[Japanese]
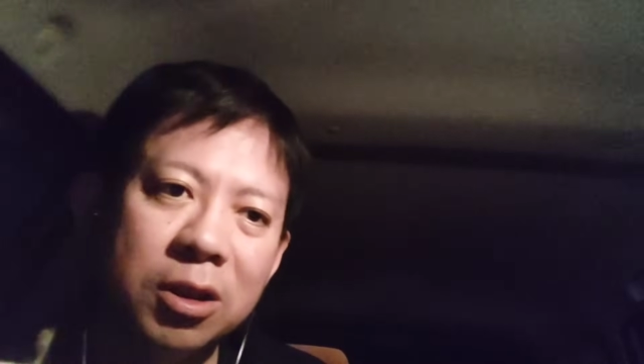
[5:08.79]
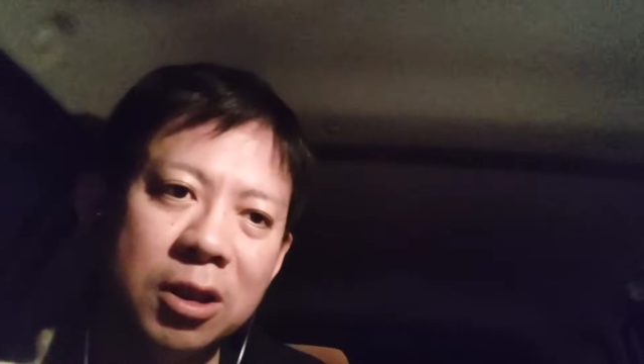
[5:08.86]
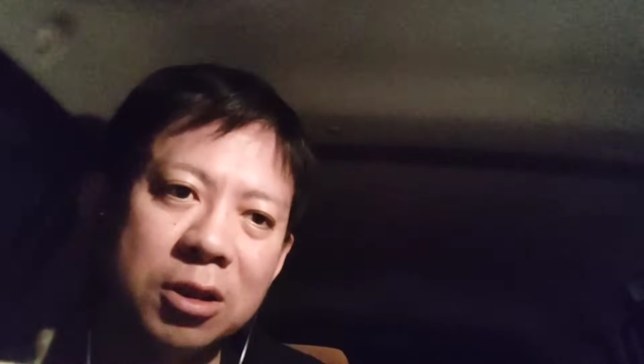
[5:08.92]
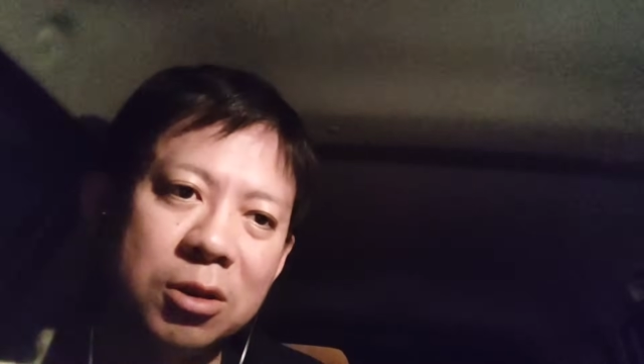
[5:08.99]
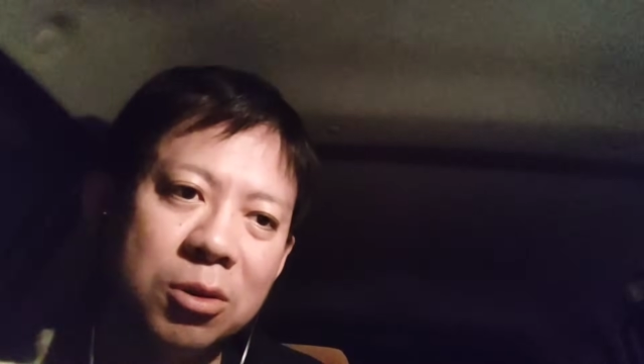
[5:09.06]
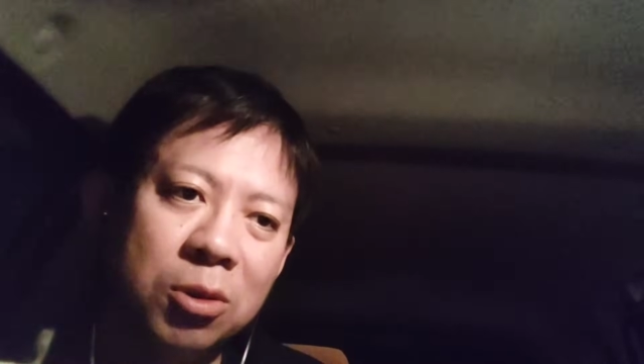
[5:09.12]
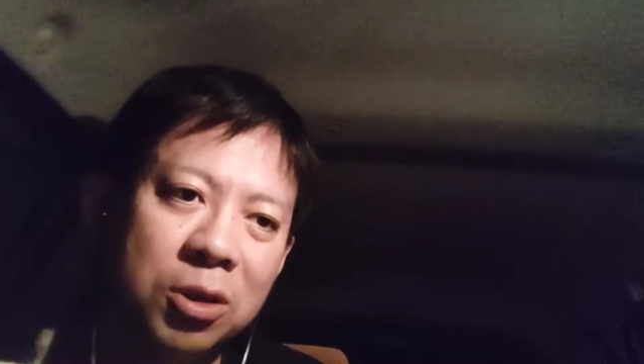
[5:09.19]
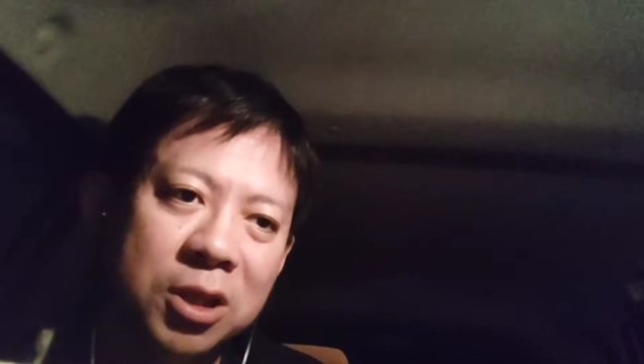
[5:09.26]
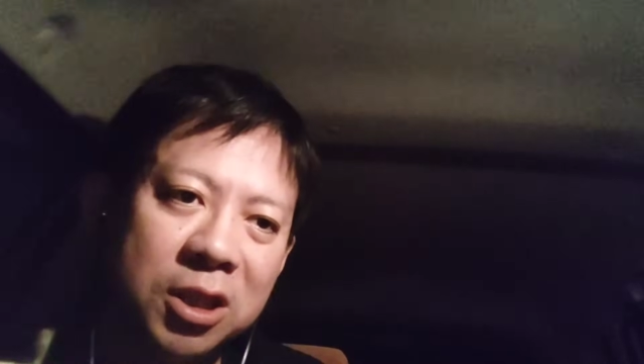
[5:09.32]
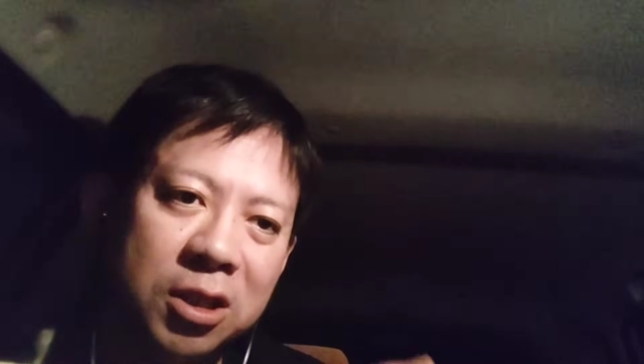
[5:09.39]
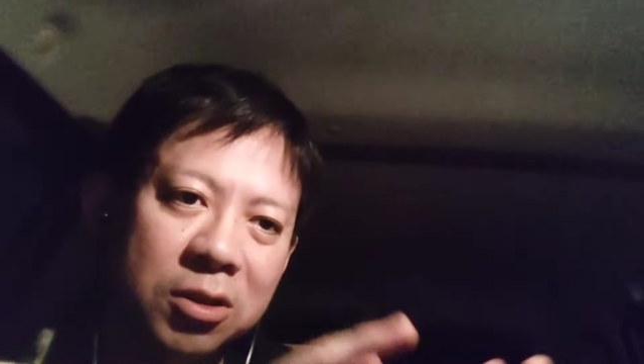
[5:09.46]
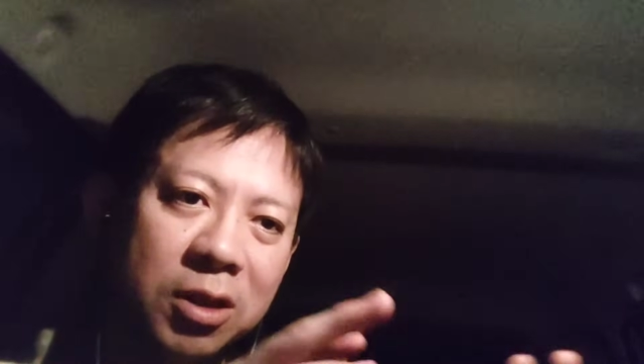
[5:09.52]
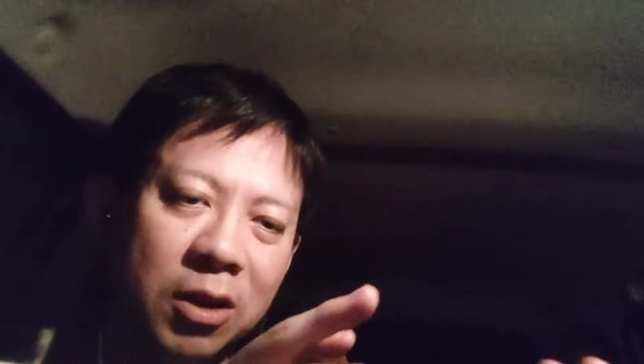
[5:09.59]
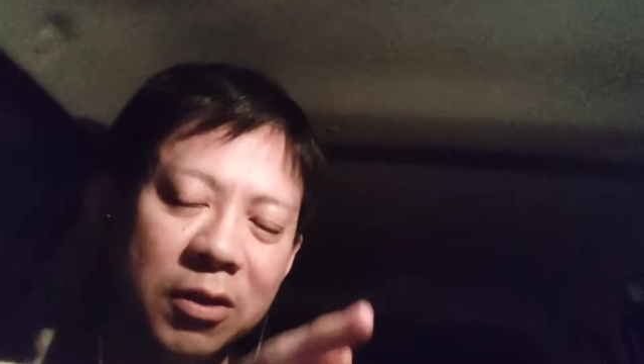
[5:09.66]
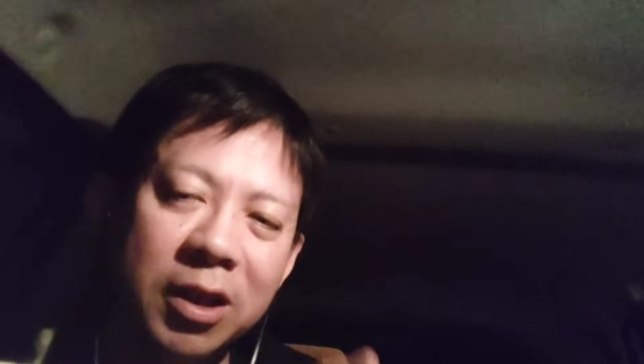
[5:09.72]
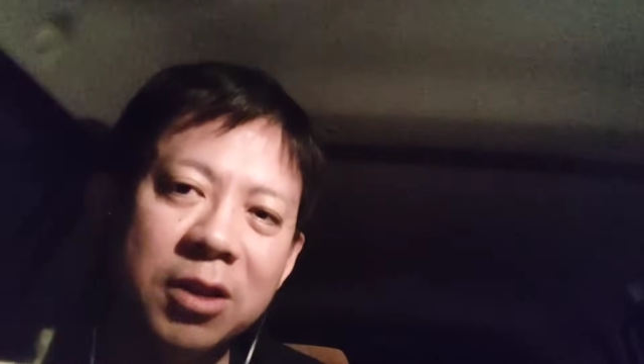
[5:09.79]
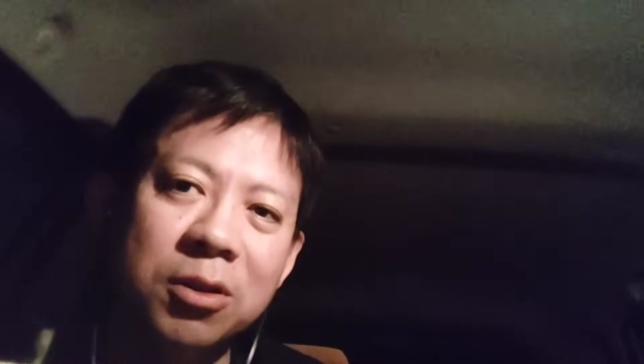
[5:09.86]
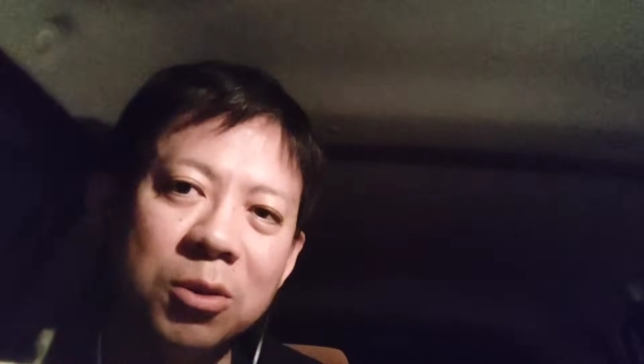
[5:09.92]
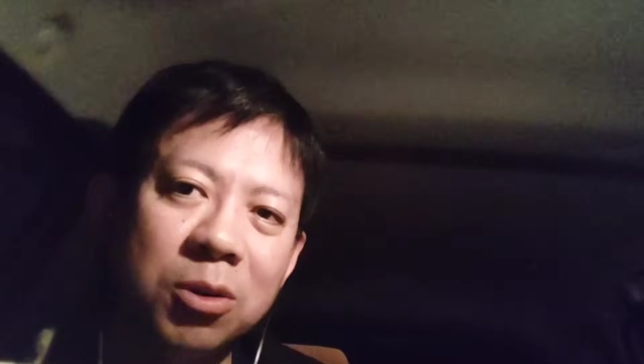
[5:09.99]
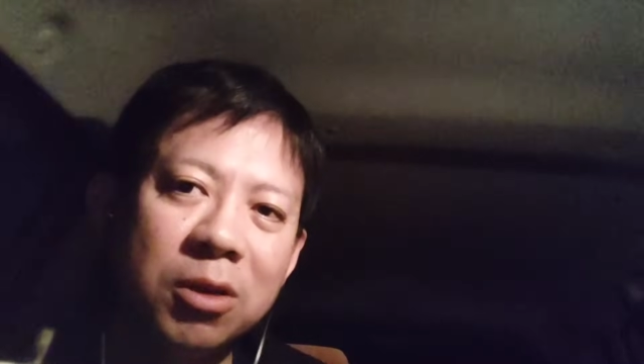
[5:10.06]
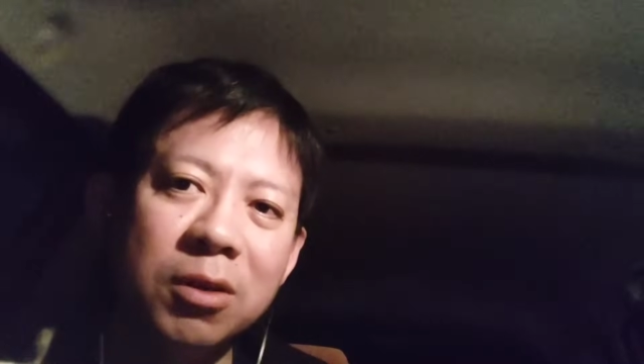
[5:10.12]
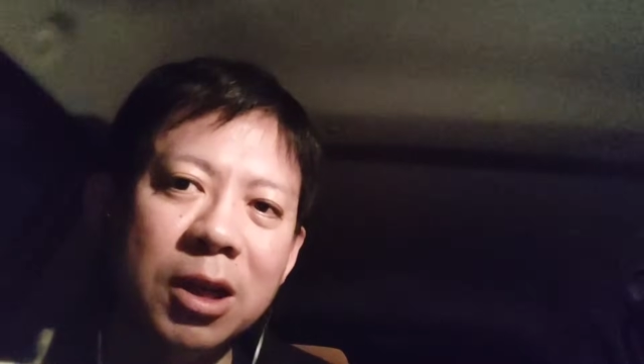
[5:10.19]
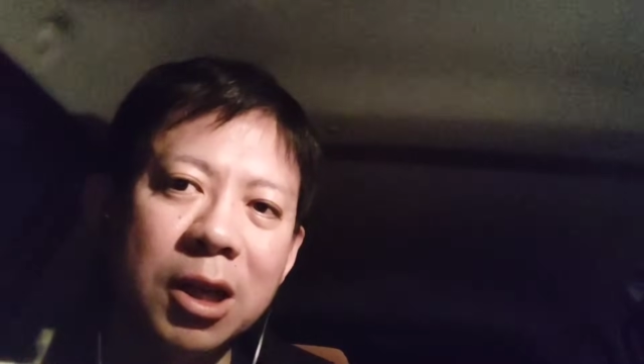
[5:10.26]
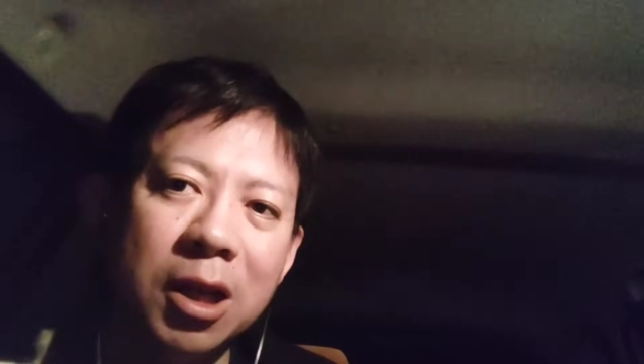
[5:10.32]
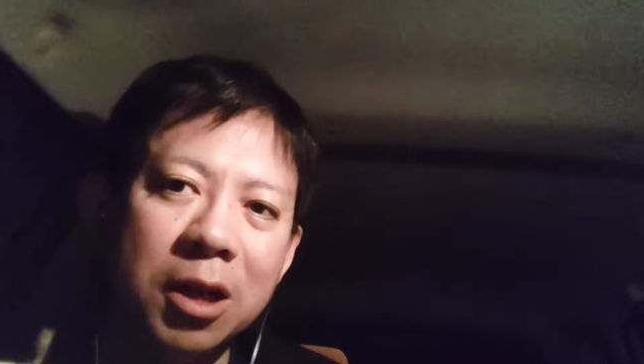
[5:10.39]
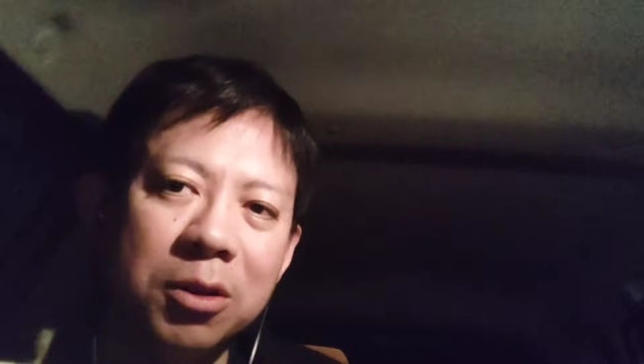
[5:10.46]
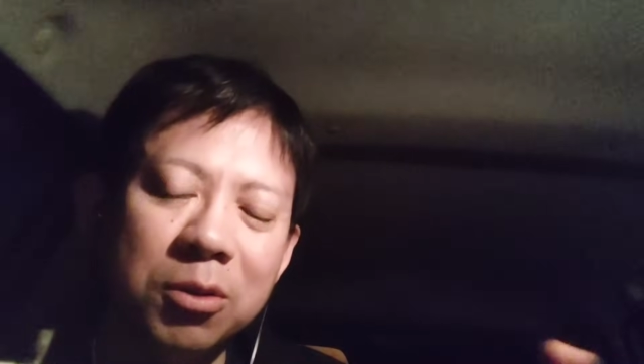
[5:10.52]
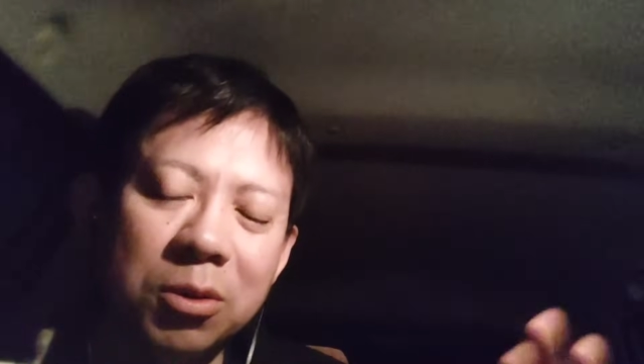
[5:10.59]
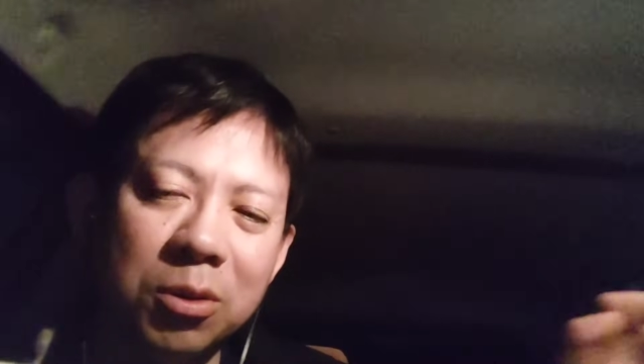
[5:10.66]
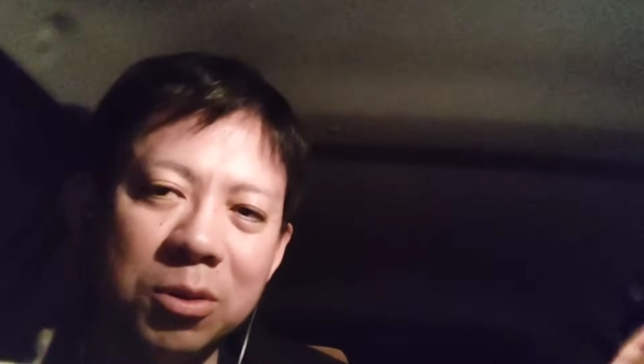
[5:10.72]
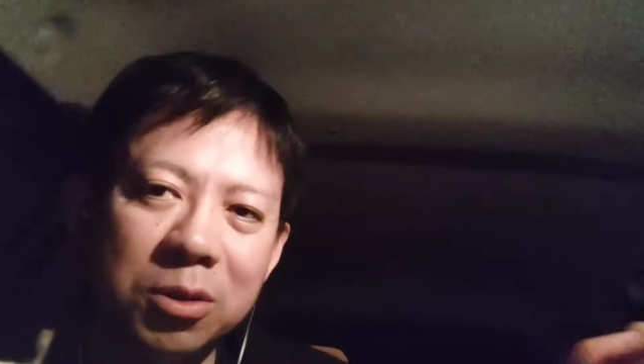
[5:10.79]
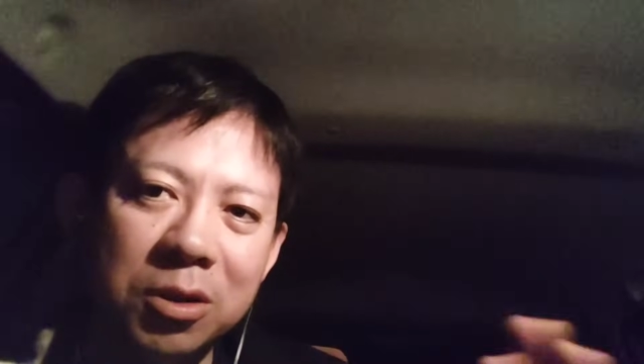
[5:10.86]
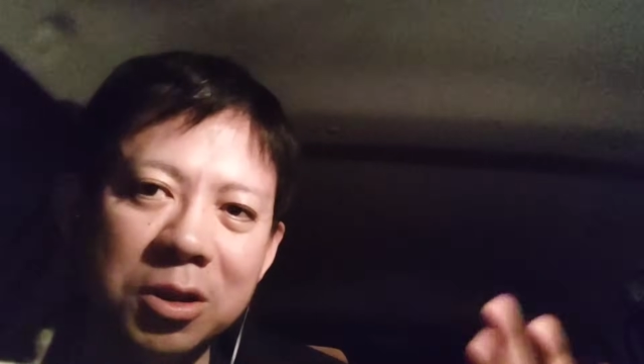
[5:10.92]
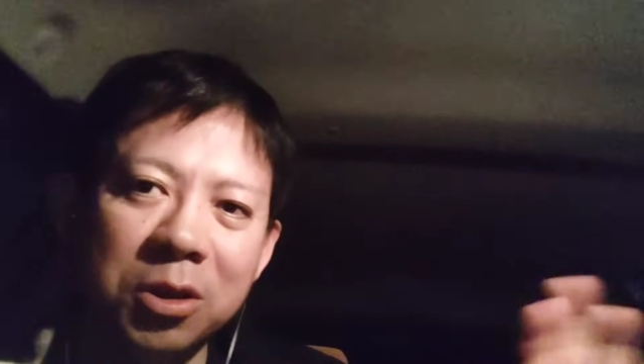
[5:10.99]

やつ、個室とかをやる、これは、あの、